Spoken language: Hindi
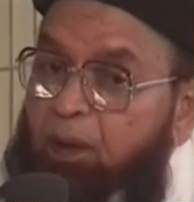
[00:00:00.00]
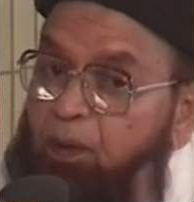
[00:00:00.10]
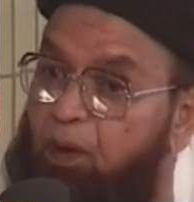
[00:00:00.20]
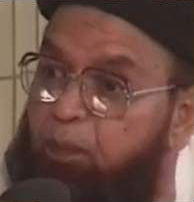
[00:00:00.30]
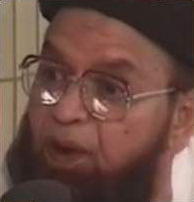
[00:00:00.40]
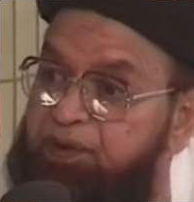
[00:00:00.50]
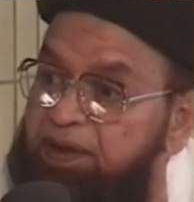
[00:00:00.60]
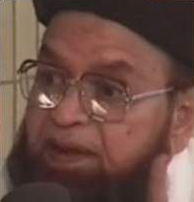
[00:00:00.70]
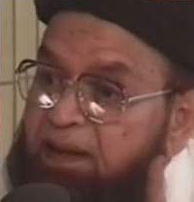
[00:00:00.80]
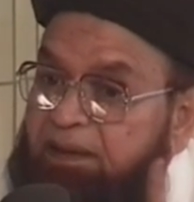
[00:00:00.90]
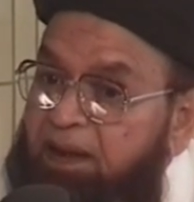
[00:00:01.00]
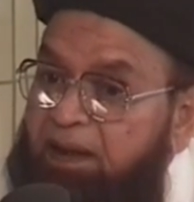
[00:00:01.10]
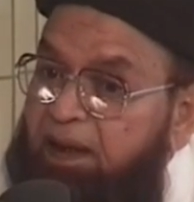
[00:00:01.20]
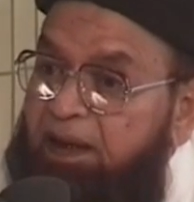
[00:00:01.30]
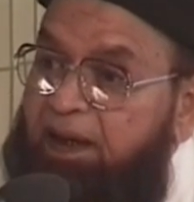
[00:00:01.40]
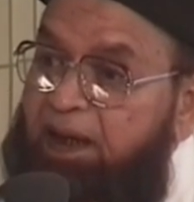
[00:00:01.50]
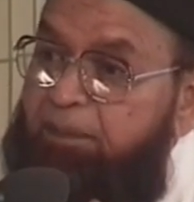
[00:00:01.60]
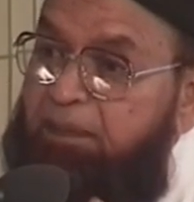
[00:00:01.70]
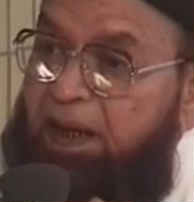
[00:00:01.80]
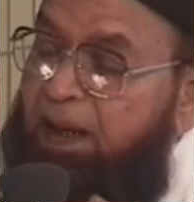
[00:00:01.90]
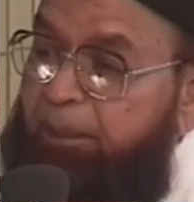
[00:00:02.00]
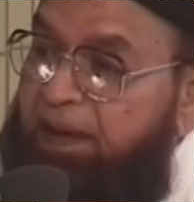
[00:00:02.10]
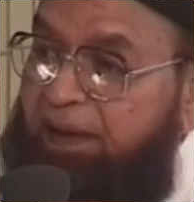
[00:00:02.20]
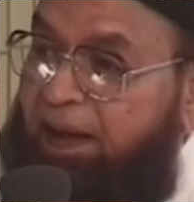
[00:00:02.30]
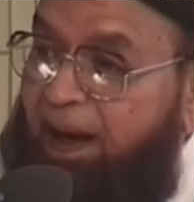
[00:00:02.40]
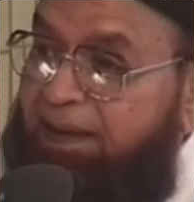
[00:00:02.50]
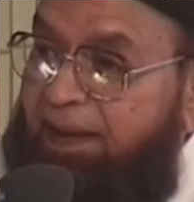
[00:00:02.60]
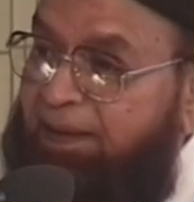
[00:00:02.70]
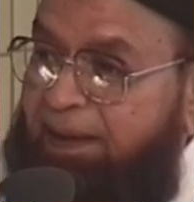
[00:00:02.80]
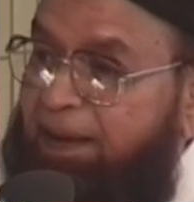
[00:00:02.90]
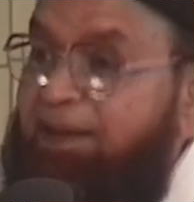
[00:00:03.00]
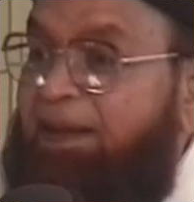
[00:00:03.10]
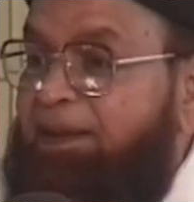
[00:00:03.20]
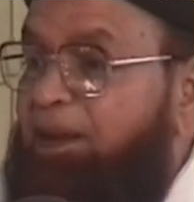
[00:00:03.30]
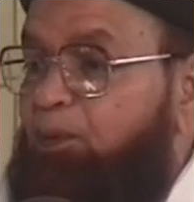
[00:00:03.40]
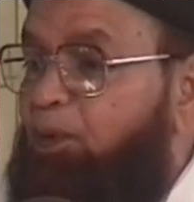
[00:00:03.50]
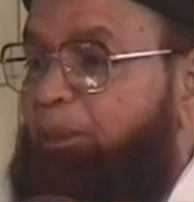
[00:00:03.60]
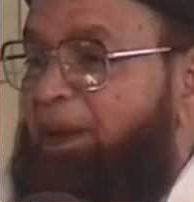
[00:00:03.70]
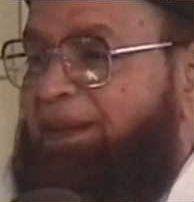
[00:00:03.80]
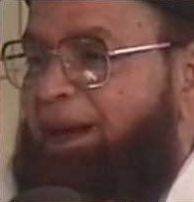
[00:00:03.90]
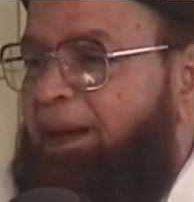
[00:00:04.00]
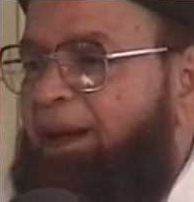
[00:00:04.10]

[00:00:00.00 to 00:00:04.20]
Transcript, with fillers: लोग बहुत से जानते हैं कि क्रिमिनल है पैसा खा जाता है नहीं देते ना उनको पैसा